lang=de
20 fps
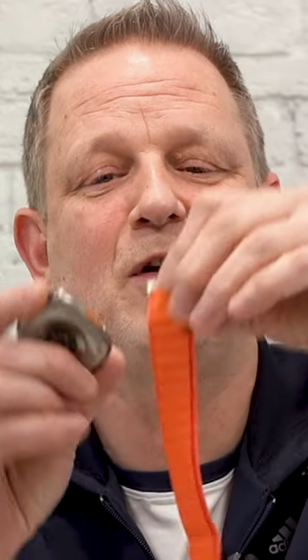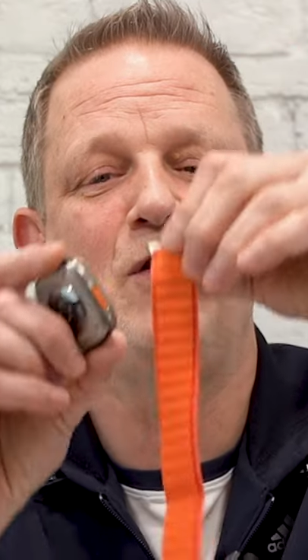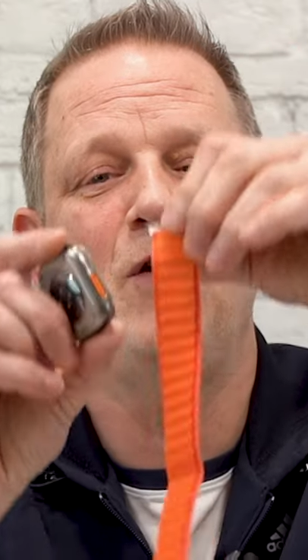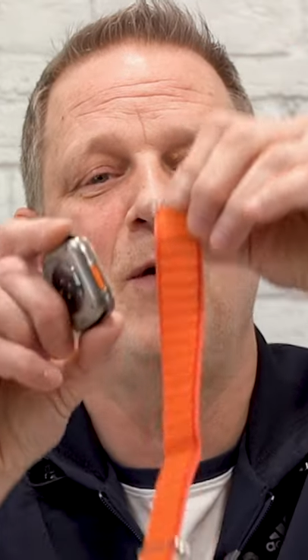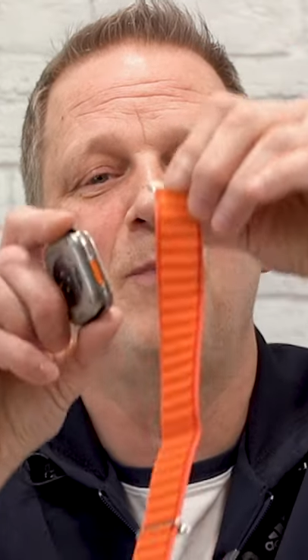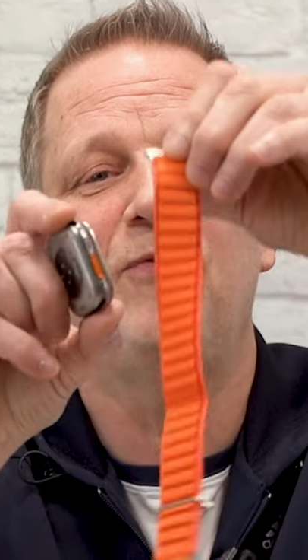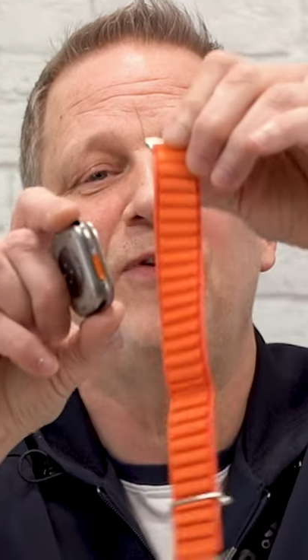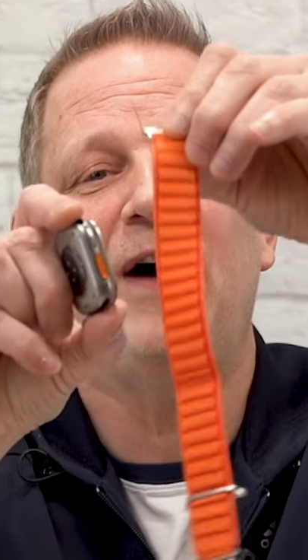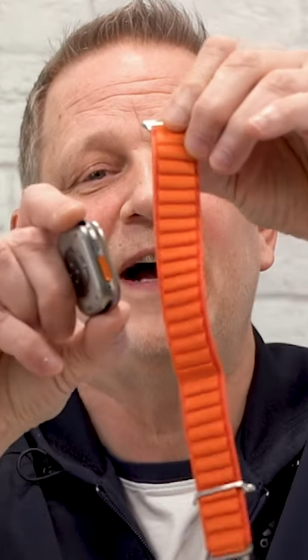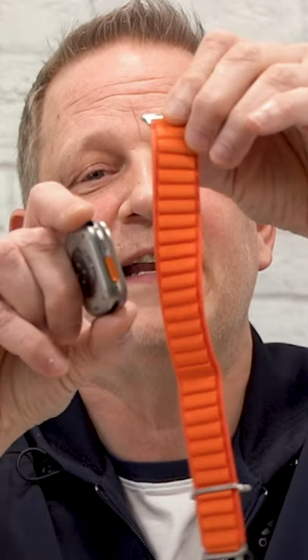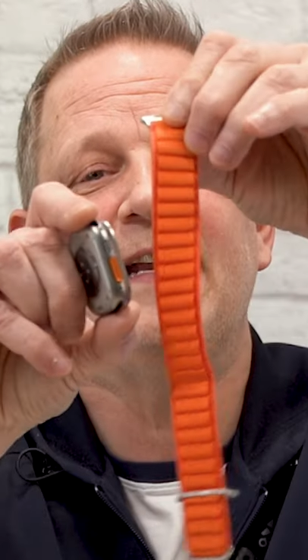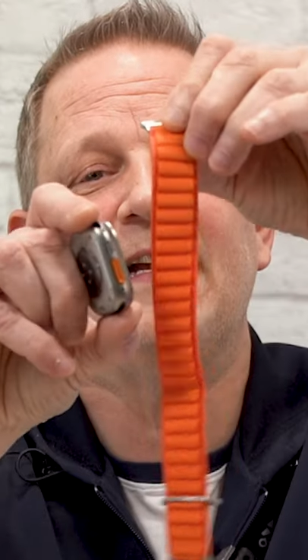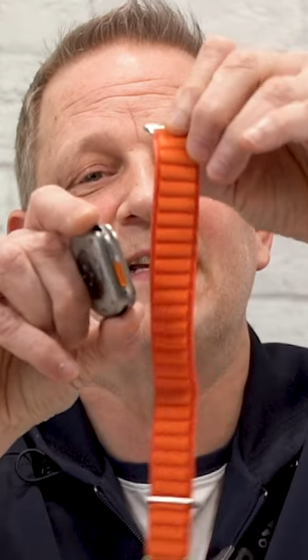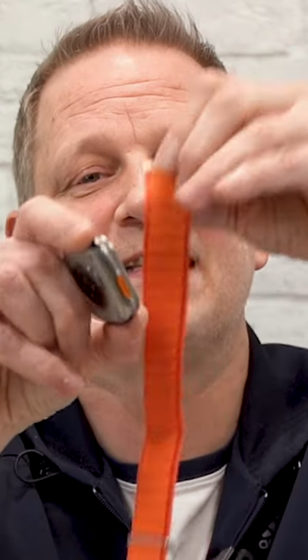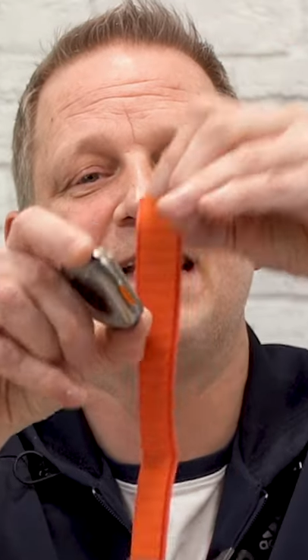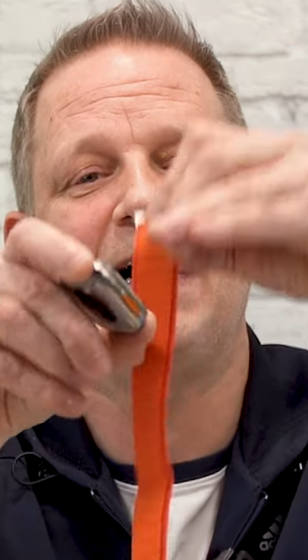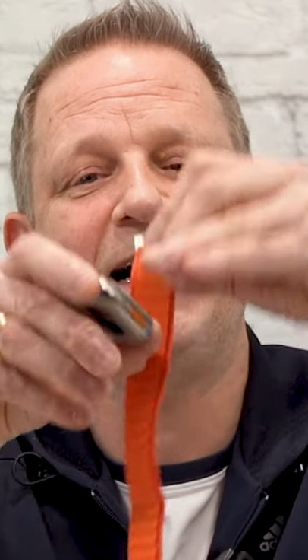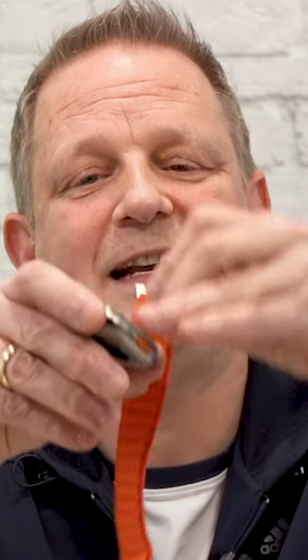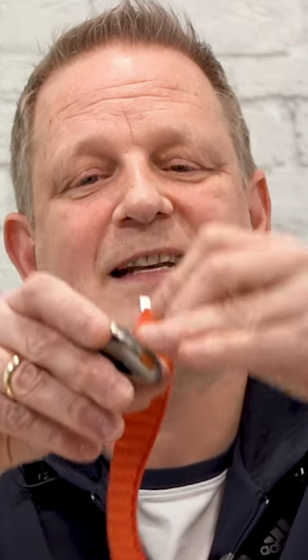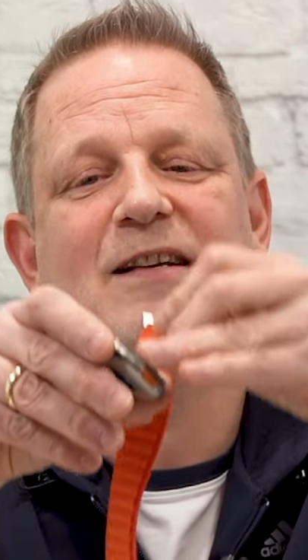Knopf an der
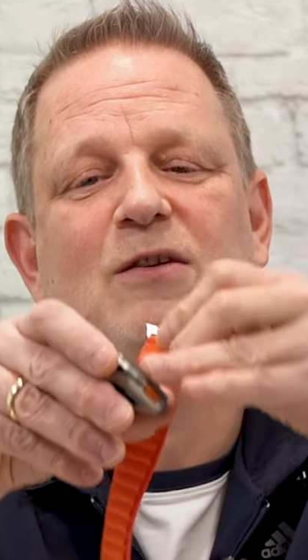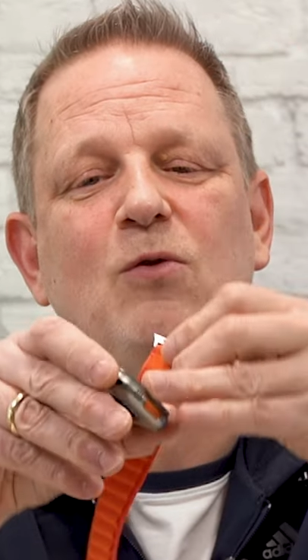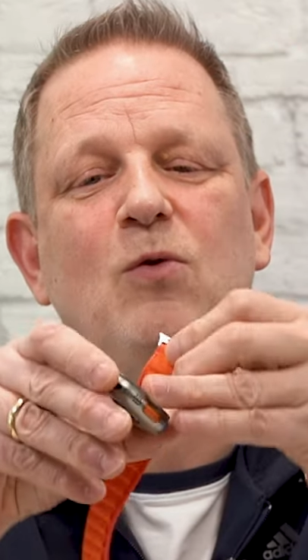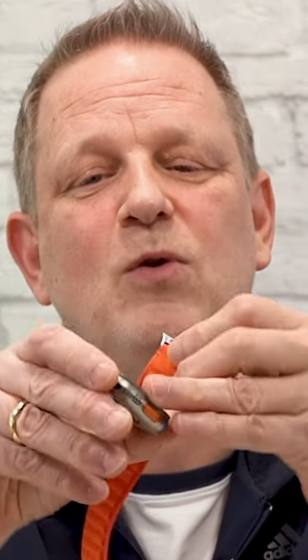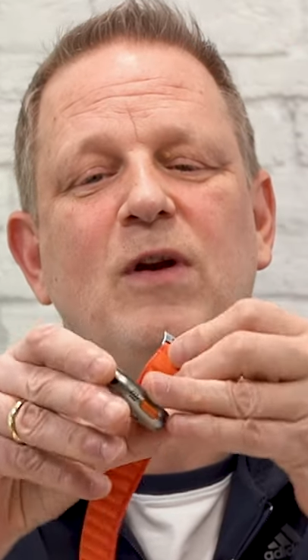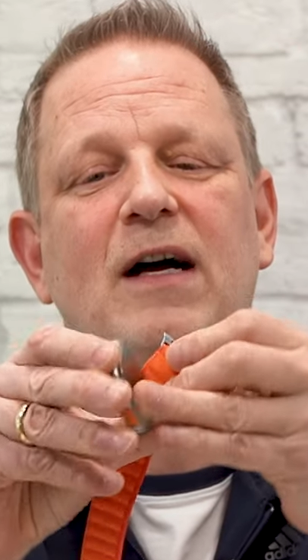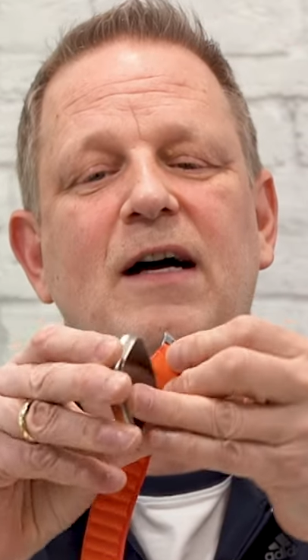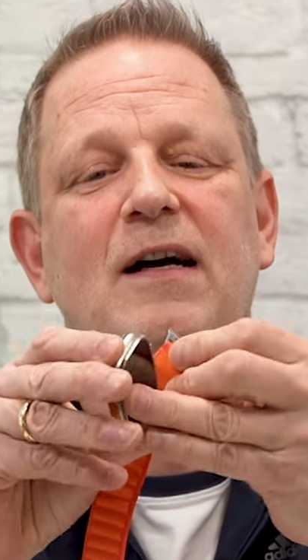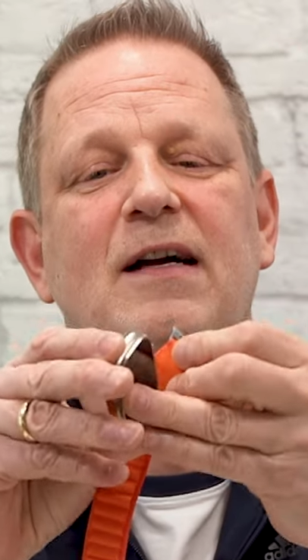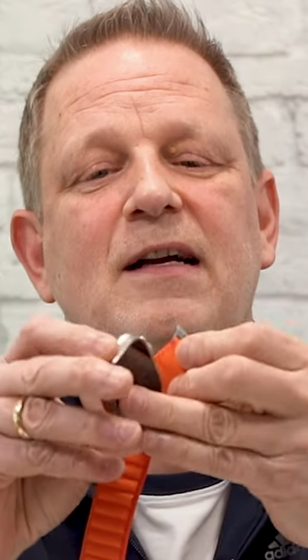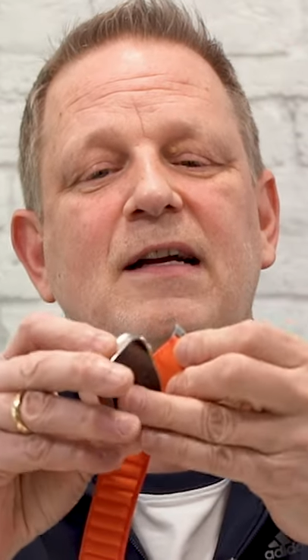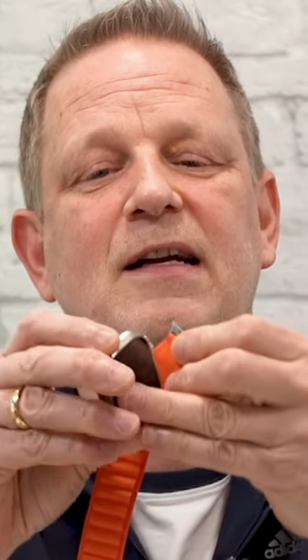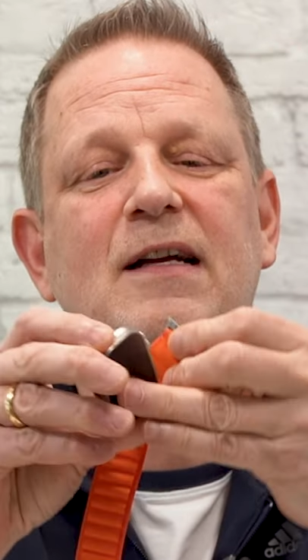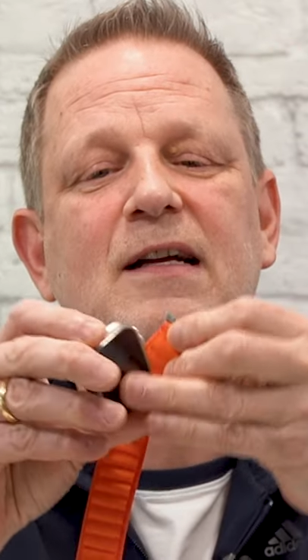Seite oder